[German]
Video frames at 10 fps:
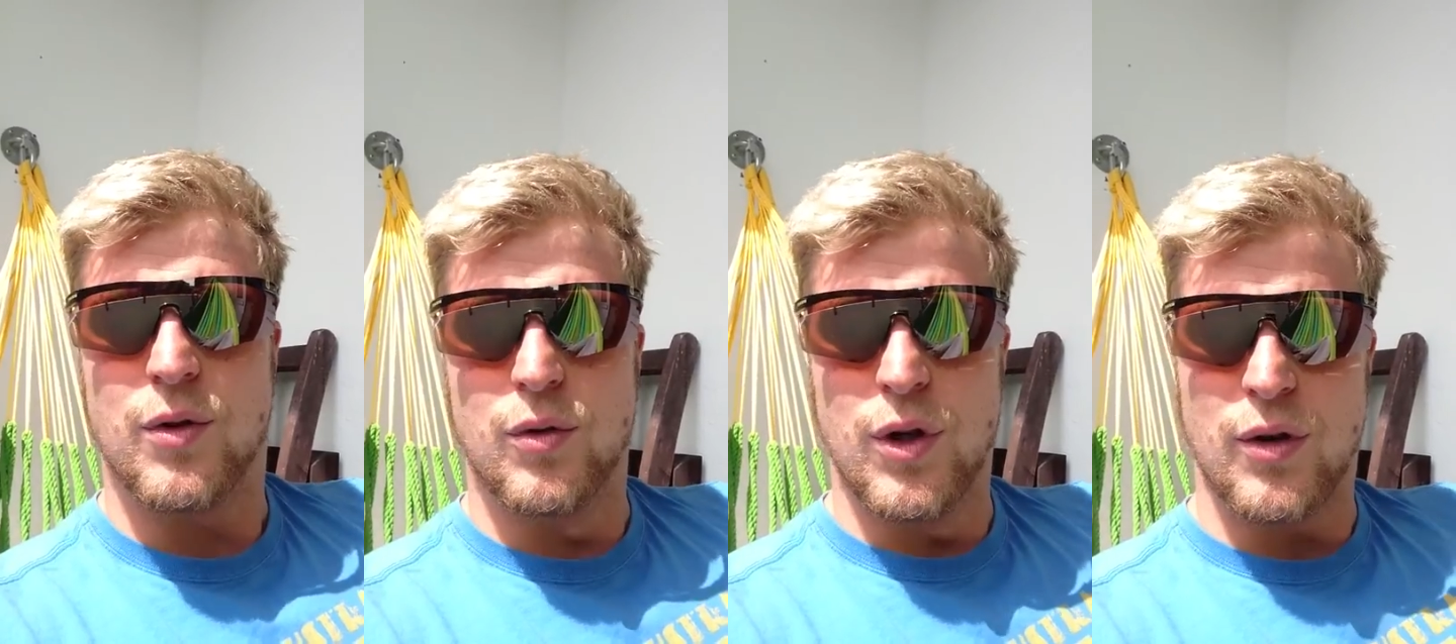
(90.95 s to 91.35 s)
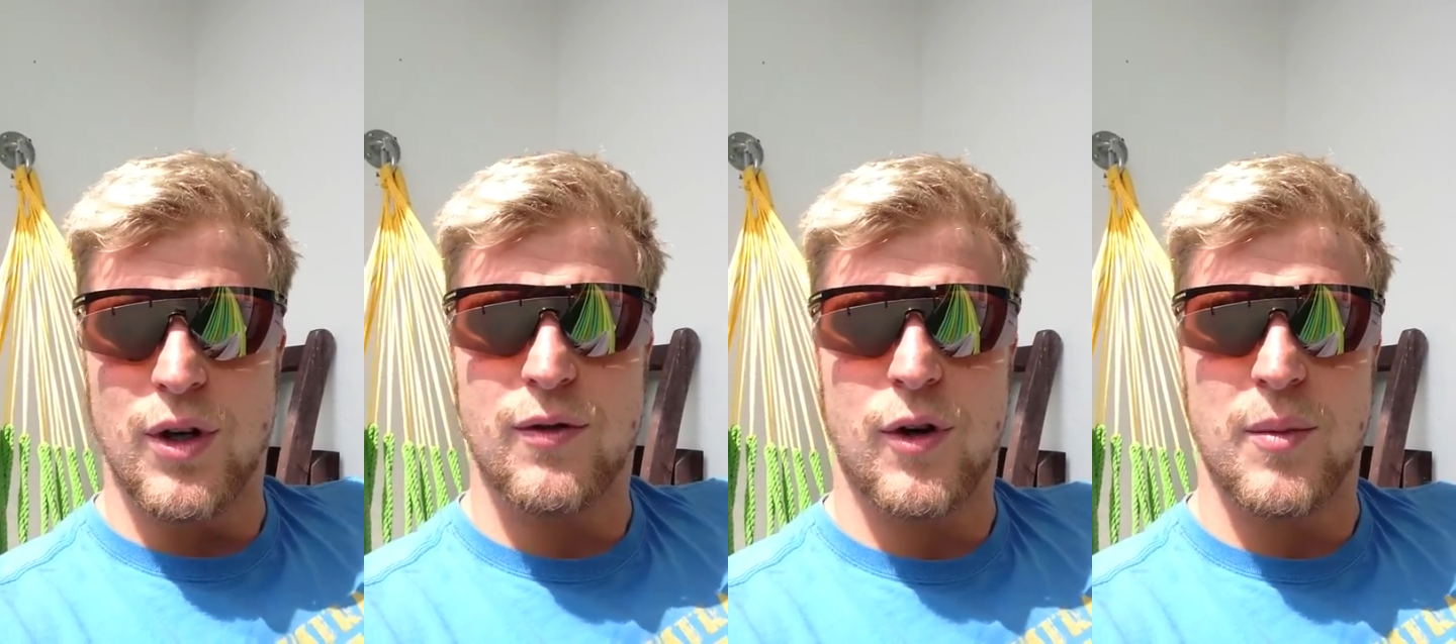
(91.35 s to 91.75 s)
cool und
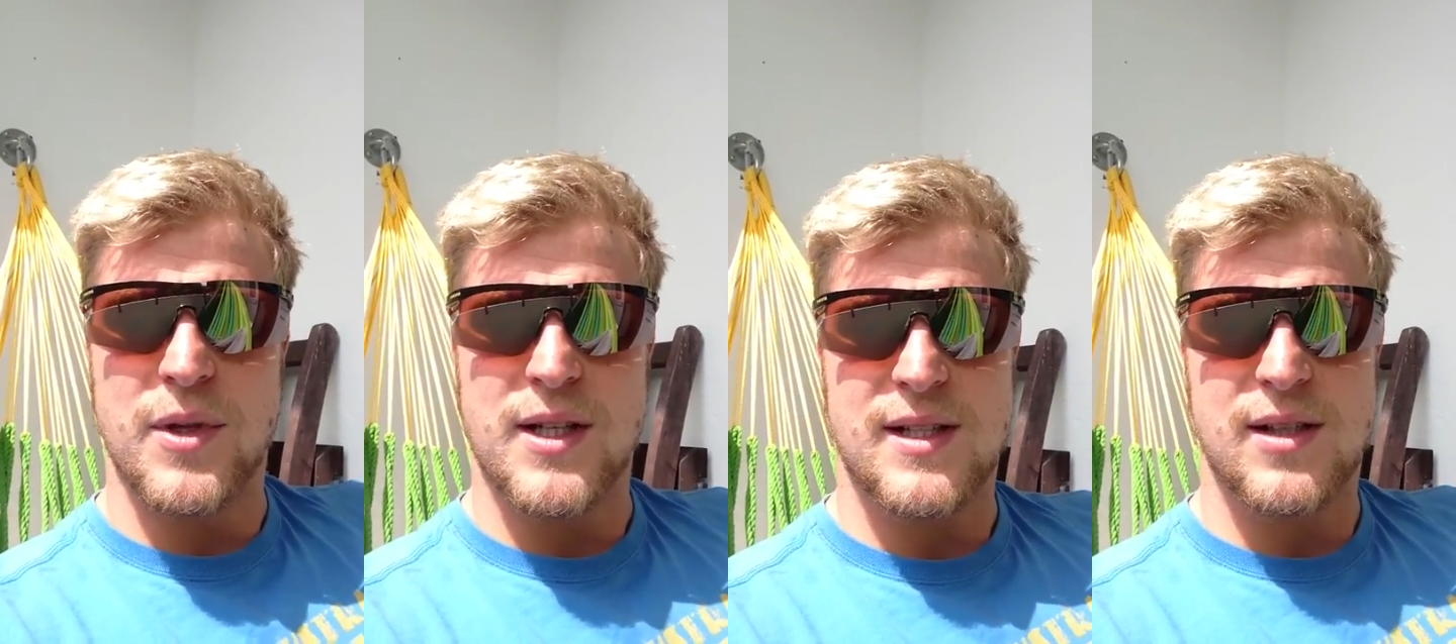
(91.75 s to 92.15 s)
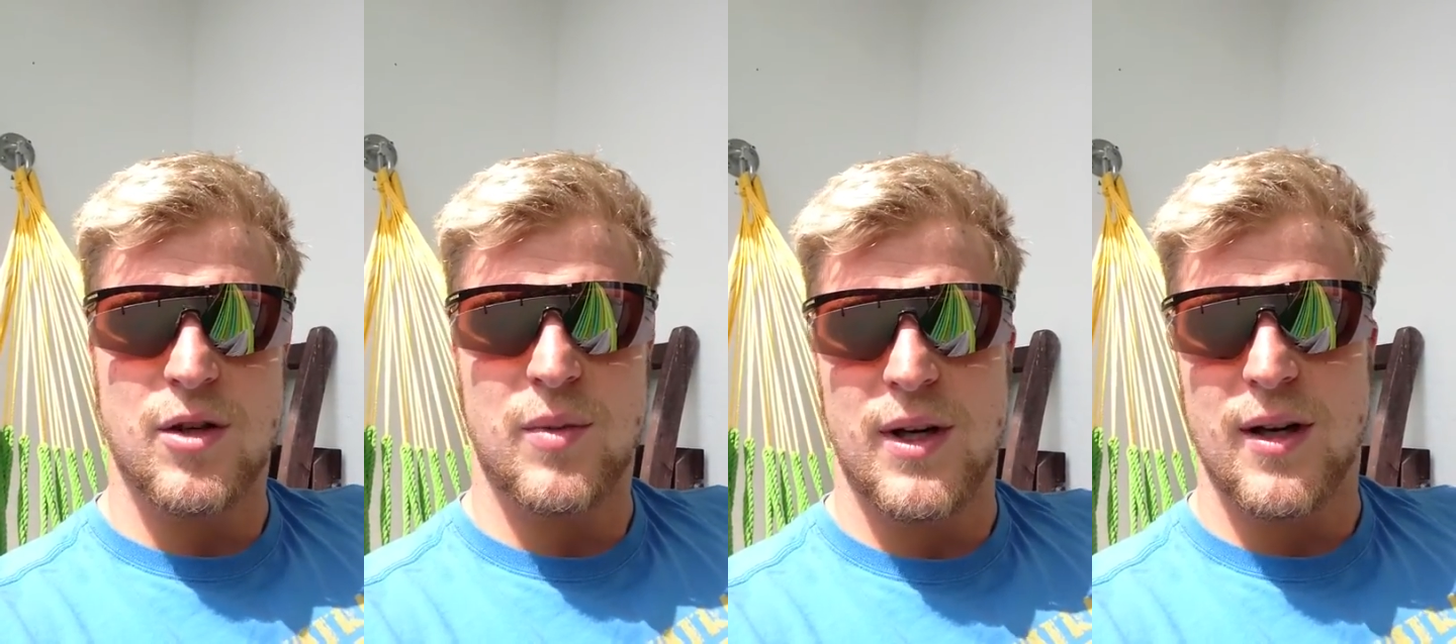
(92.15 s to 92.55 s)
ich freue mich, dass ich
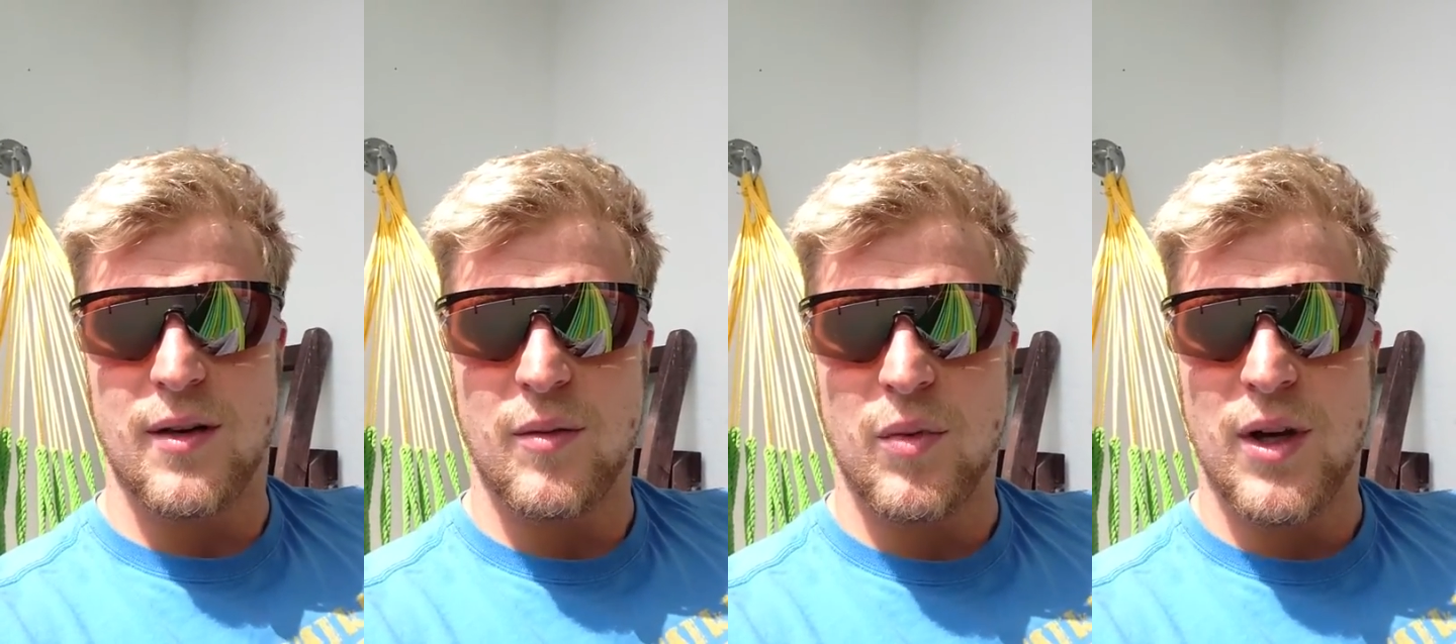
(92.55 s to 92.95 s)
nochmal